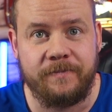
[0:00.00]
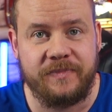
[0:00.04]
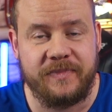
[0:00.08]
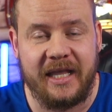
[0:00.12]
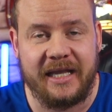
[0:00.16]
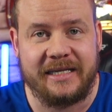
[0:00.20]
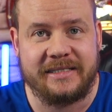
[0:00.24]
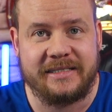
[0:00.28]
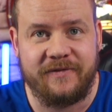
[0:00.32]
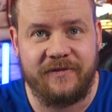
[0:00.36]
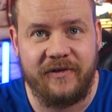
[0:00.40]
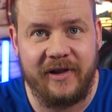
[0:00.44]

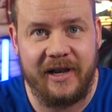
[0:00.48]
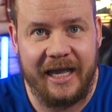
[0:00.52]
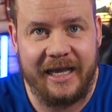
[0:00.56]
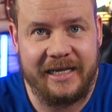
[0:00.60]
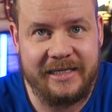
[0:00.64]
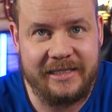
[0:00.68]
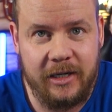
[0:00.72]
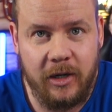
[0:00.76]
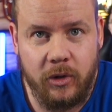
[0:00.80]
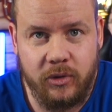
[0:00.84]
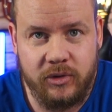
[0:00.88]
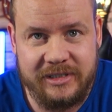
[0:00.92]
dass
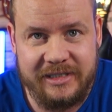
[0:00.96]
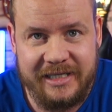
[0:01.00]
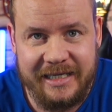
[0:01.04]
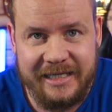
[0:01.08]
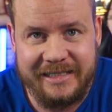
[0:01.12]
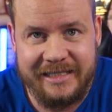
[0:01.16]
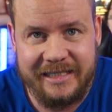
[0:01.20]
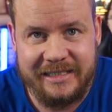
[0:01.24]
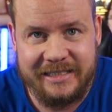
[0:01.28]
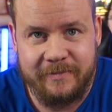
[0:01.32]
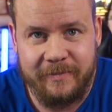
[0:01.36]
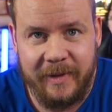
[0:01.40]
vielleicht auch
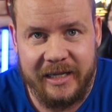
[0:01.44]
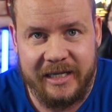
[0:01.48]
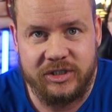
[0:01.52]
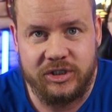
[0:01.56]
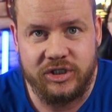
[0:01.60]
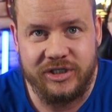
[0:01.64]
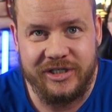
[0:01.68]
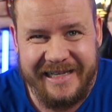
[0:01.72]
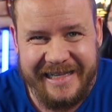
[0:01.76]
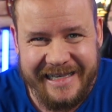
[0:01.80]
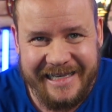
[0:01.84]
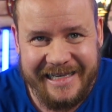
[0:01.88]
dieses Match
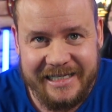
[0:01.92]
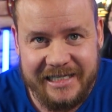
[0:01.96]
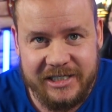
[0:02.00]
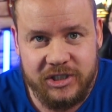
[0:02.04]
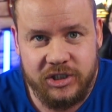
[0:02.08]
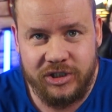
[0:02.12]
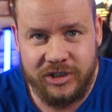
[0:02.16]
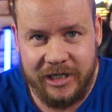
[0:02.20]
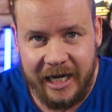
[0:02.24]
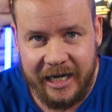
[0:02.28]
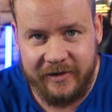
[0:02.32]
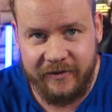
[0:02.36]
nicht
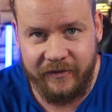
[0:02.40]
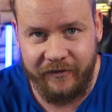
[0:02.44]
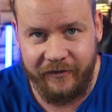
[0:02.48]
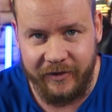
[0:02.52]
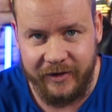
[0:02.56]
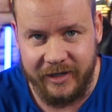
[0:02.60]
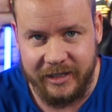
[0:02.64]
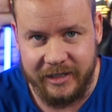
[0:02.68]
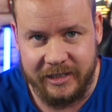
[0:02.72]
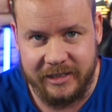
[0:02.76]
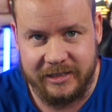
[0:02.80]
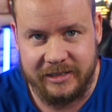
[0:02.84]

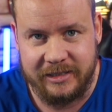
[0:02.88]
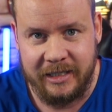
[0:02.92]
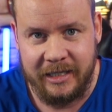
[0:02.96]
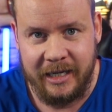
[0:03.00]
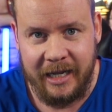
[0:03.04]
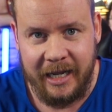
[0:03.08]
stattfindet.